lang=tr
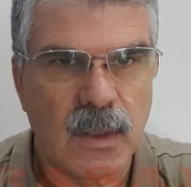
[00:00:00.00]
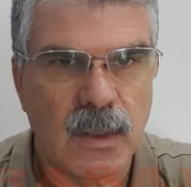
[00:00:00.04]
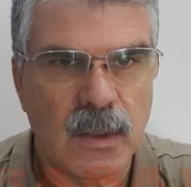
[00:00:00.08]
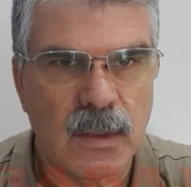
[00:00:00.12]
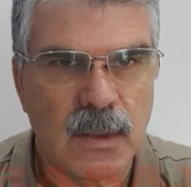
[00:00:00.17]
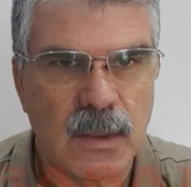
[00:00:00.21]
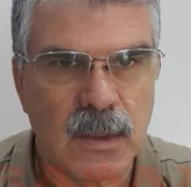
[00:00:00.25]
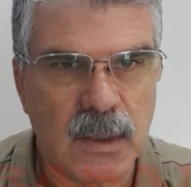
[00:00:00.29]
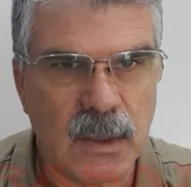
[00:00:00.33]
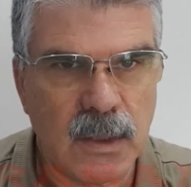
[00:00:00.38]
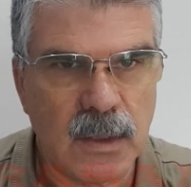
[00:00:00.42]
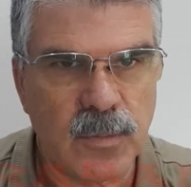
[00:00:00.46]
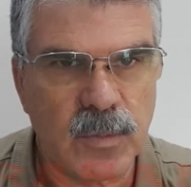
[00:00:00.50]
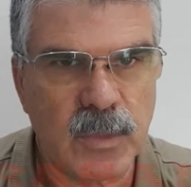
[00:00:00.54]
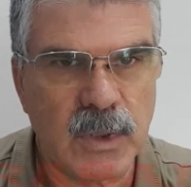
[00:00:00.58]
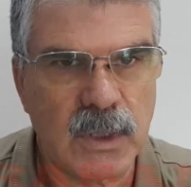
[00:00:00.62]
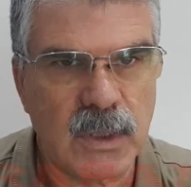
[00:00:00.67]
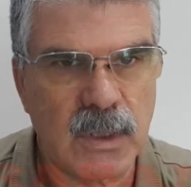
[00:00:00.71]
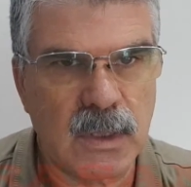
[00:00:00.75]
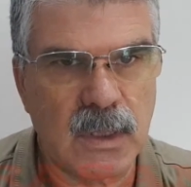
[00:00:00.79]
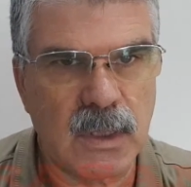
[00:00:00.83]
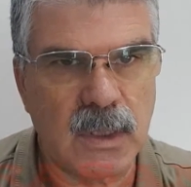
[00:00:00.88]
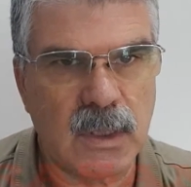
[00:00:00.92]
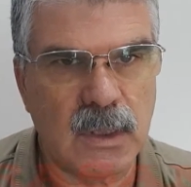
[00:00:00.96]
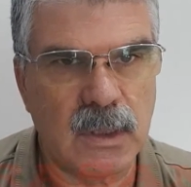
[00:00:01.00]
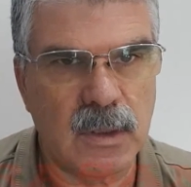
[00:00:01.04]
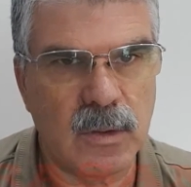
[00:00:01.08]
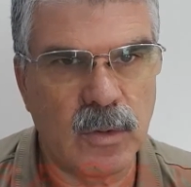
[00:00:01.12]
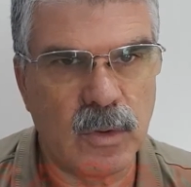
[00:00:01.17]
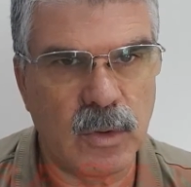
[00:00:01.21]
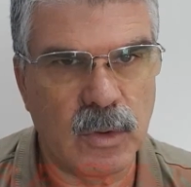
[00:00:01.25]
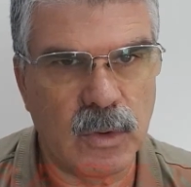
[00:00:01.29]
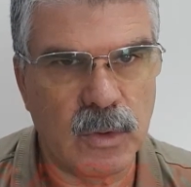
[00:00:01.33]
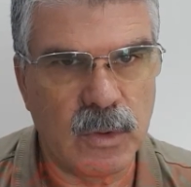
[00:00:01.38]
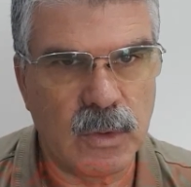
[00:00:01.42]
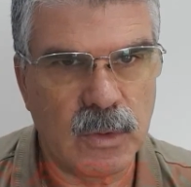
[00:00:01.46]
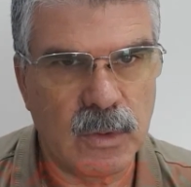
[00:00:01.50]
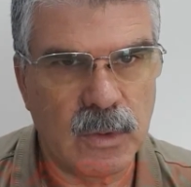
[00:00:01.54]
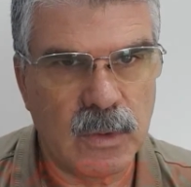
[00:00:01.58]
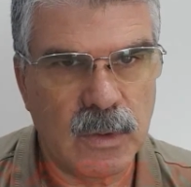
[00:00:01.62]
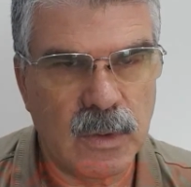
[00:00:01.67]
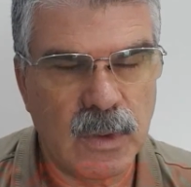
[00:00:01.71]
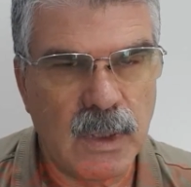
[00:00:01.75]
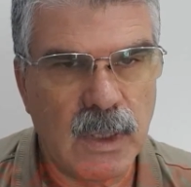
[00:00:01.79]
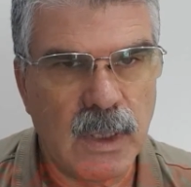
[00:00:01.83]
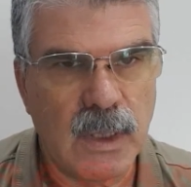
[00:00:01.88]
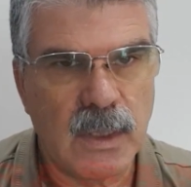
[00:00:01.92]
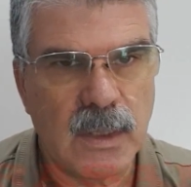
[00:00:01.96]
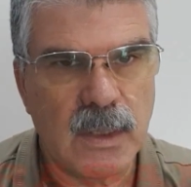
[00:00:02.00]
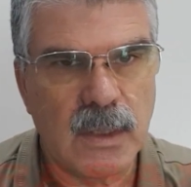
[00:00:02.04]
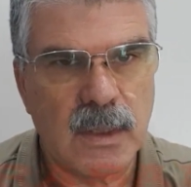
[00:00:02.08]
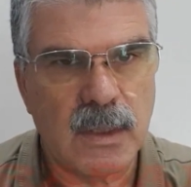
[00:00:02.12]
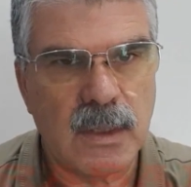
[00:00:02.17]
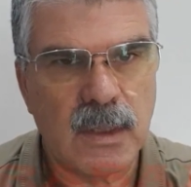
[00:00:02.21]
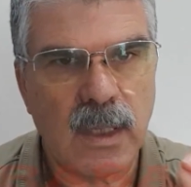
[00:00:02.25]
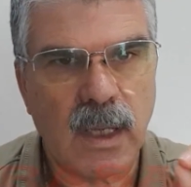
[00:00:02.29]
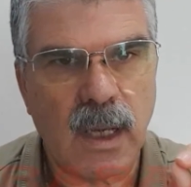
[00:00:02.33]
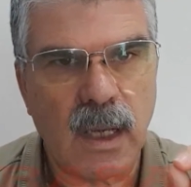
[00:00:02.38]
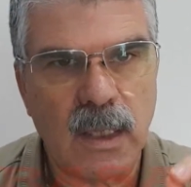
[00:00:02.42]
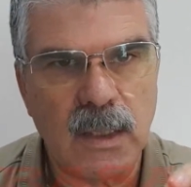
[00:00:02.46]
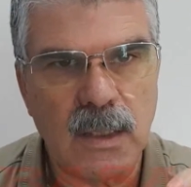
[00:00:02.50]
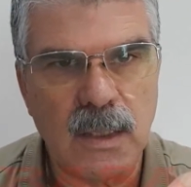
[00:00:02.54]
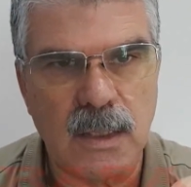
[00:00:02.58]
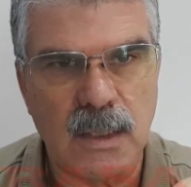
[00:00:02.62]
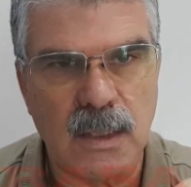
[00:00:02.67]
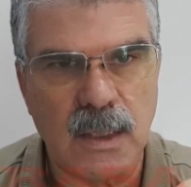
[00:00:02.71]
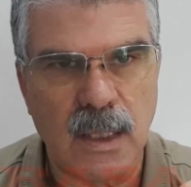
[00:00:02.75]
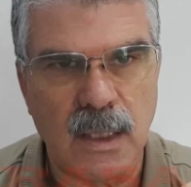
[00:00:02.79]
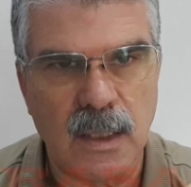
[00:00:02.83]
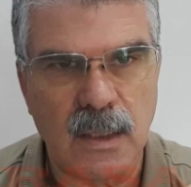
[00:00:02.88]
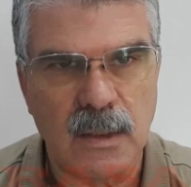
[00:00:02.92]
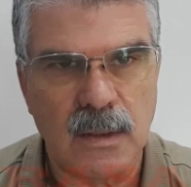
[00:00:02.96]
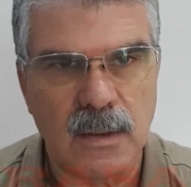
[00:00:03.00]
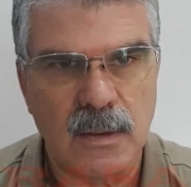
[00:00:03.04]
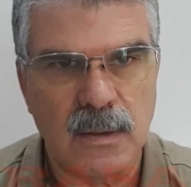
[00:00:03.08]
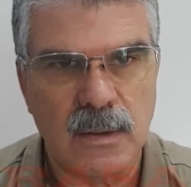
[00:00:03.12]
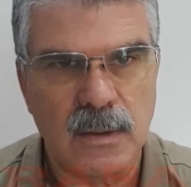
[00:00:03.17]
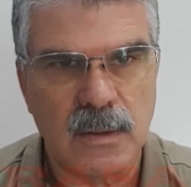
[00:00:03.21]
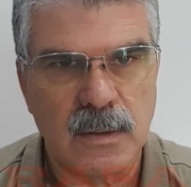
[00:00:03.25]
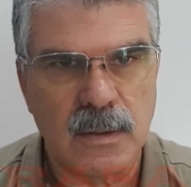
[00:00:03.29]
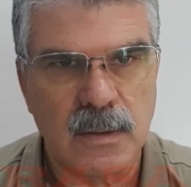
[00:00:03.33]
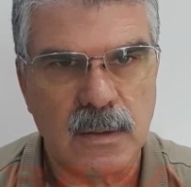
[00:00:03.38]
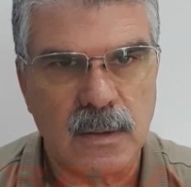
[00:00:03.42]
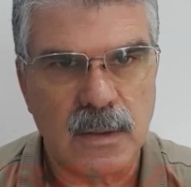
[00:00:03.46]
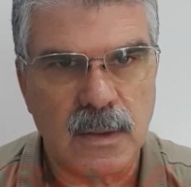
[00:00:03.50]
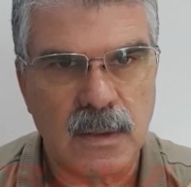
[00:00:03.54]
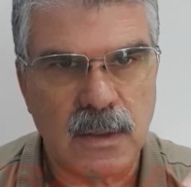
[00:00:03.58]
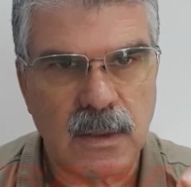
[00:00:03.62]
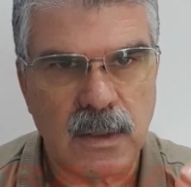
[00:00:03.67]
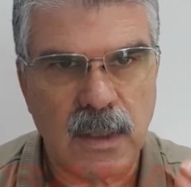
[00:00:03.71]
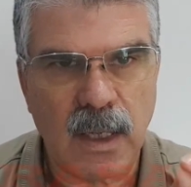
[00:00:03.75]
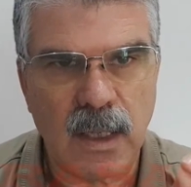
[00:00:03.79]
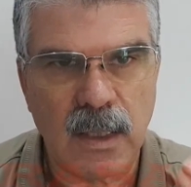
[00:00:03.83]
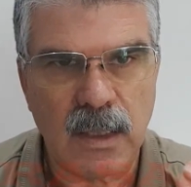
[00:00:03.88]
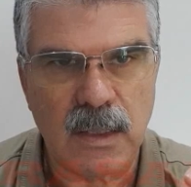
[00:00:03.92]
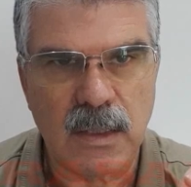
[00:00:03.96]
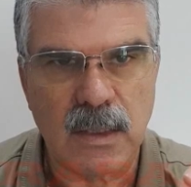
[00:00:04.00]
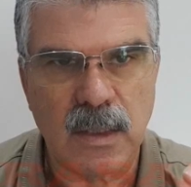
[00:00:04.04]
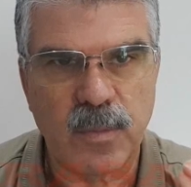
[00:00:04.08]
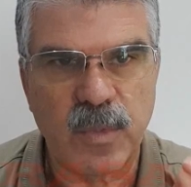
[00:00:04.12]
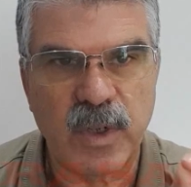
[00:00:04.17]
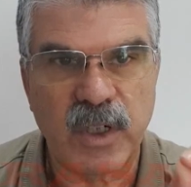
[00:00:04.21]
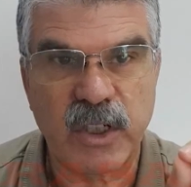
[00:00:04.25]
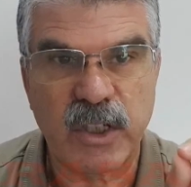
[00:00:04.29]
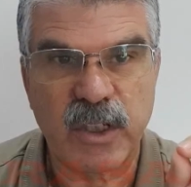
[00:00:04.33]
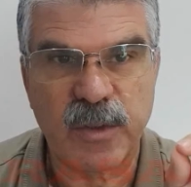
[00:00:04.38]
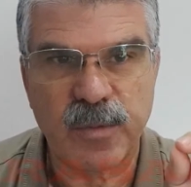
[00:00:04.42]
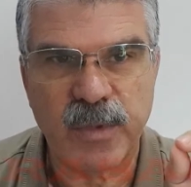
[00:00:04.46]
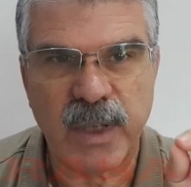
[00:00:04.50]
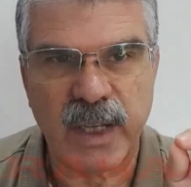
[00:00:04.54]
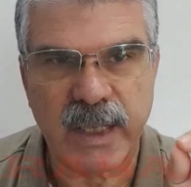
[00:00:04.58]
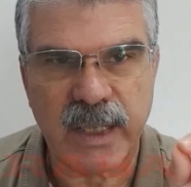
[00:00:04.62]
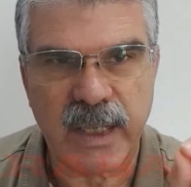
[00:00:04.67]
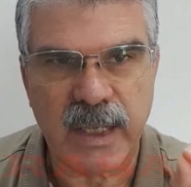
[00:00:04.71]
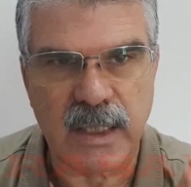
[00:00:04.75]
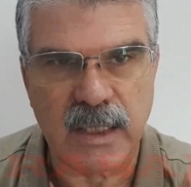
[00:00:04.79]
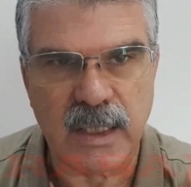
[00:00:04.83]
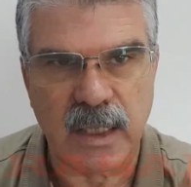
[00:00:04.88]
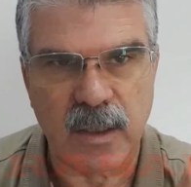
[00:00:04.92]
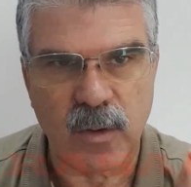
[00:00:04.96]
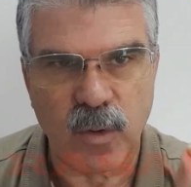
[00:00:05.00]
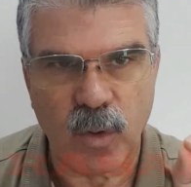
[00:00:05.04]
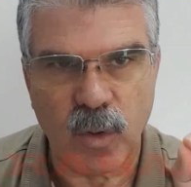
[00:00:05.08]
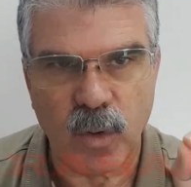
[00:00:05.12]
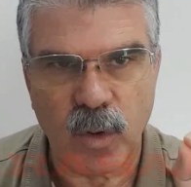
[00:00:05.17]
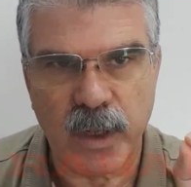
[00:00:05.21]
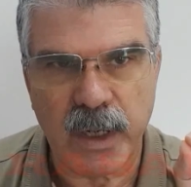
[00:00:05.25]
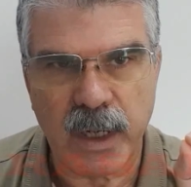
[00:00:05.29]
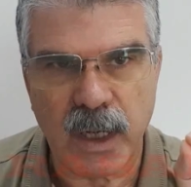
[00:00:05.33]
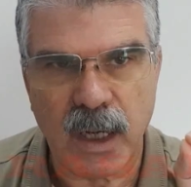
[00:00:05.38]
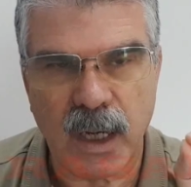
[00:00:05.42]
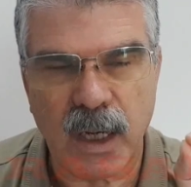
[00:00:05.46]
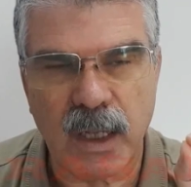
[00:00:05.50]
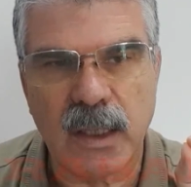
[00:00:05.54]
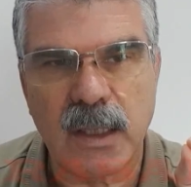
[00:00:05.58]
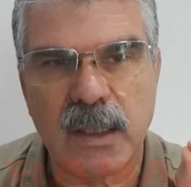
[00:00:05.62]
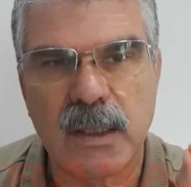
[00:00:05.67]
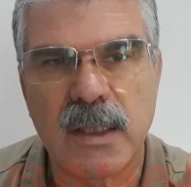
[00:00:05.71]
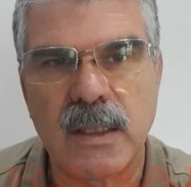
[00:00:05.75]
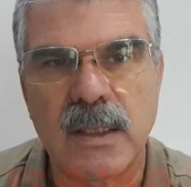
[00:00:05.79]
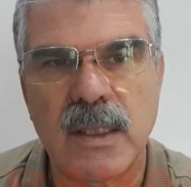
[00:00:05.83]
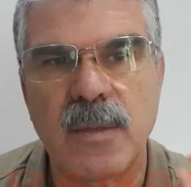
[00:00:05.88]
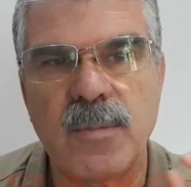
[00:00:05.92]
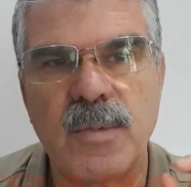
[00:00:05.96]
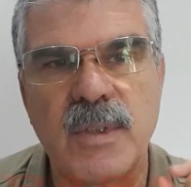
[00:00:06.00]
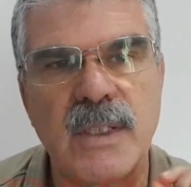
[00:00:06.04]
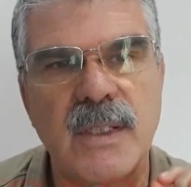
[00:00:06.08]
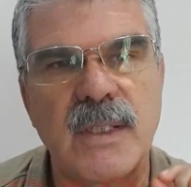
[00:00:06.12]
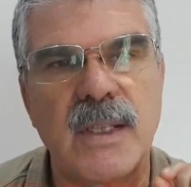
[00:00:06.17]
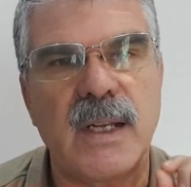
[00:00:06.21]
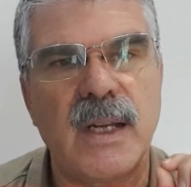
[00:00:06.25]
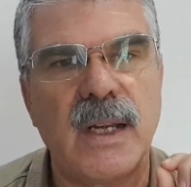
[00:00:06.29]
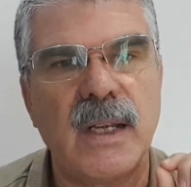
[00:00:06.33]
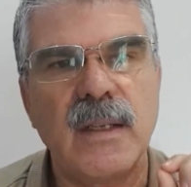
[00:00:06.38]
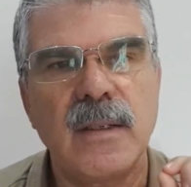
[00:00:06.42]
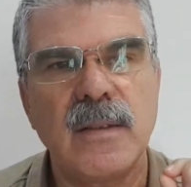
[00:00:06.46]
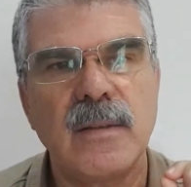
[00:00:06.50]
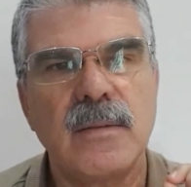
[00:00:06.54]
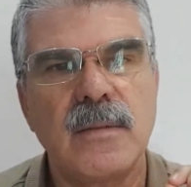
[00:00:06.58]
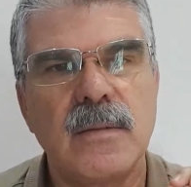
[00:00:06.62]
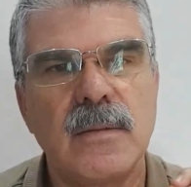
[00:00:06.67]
şimdi sıkı durun. Sadece sadece başımdan geçen olayı anlatacağım sizlere.